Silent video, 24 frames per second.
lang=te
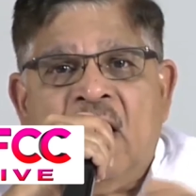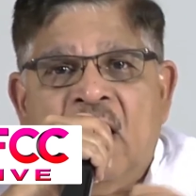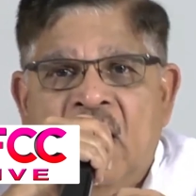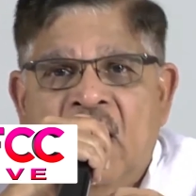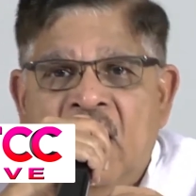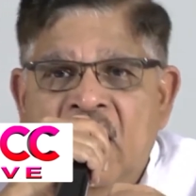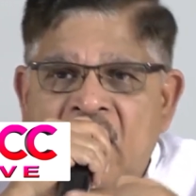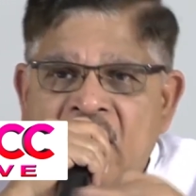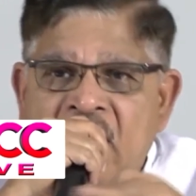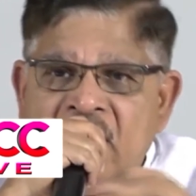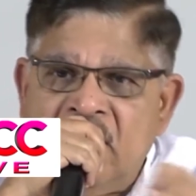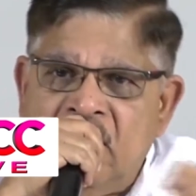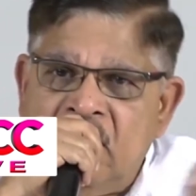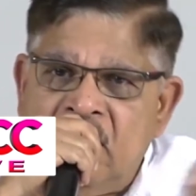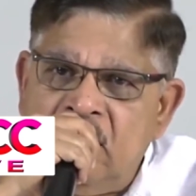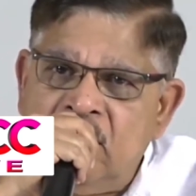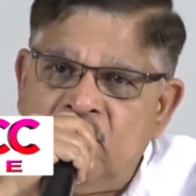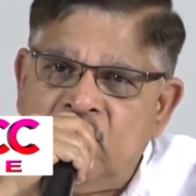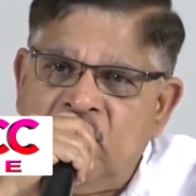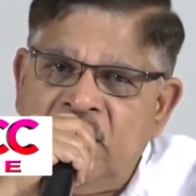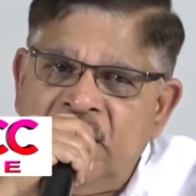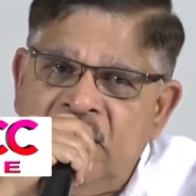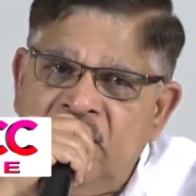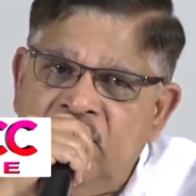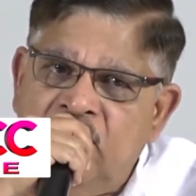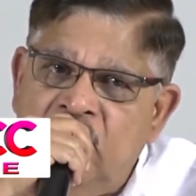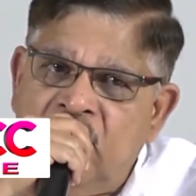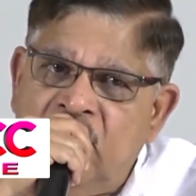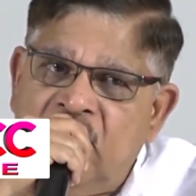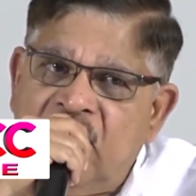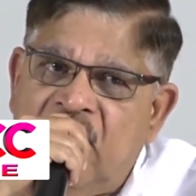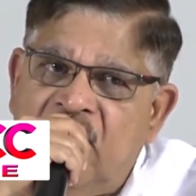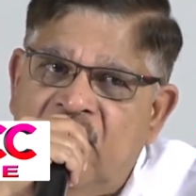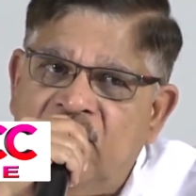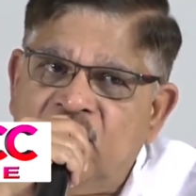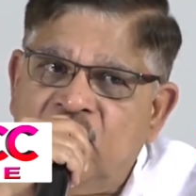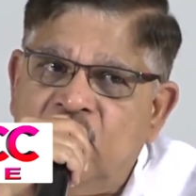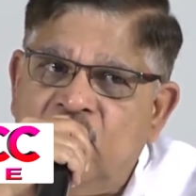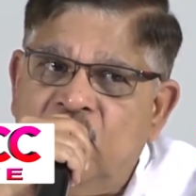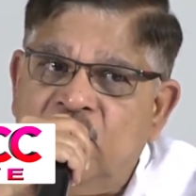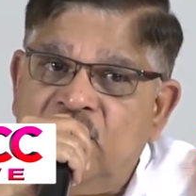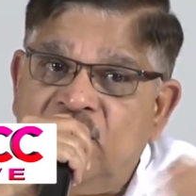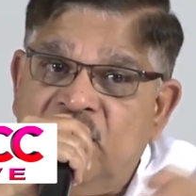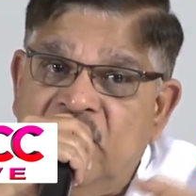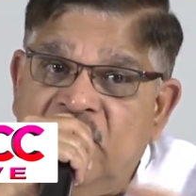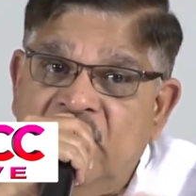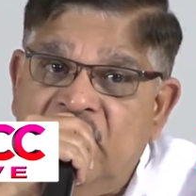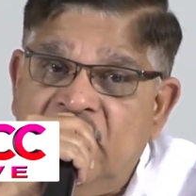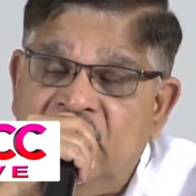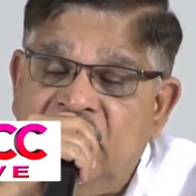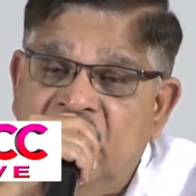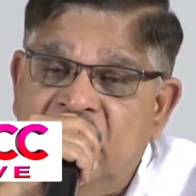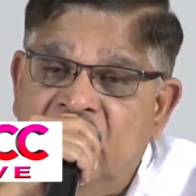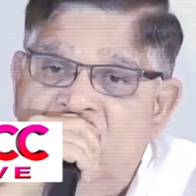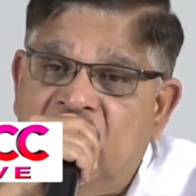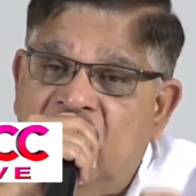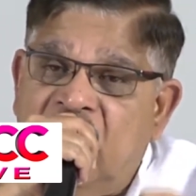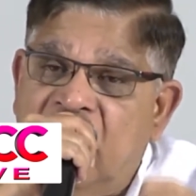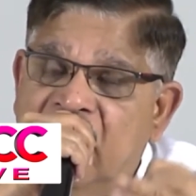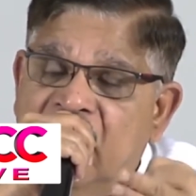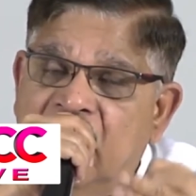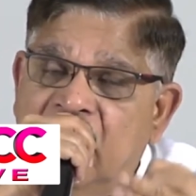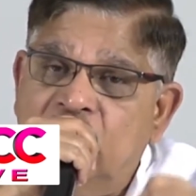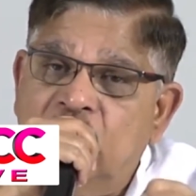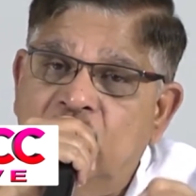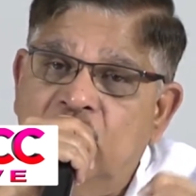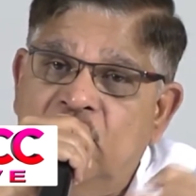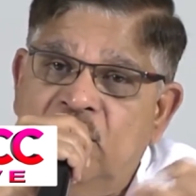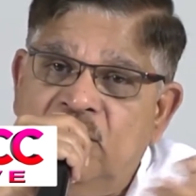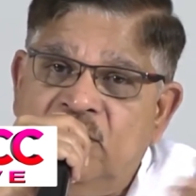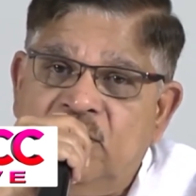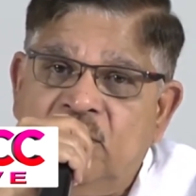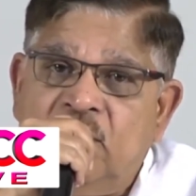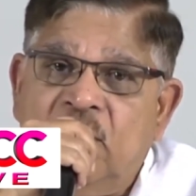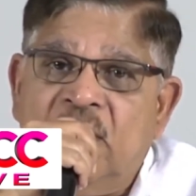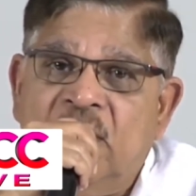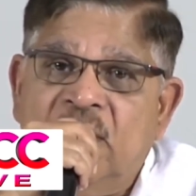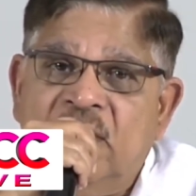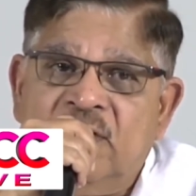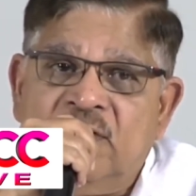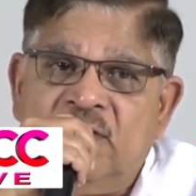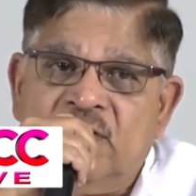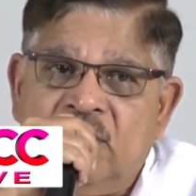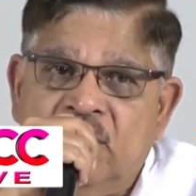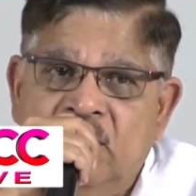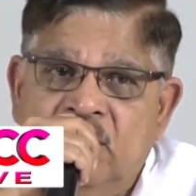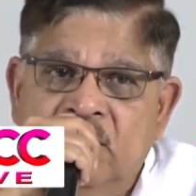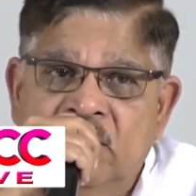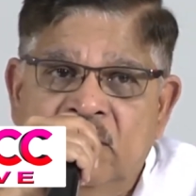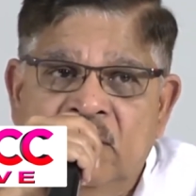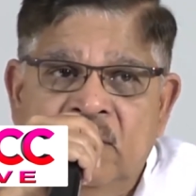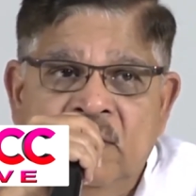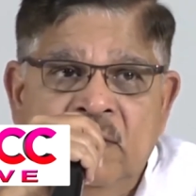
వాళ్ళ ట్వంటీ ఫోర్ క్రాఫ్ట్స్లో జరిగితే వాళ్ళని అందులోంచి తొలగించటం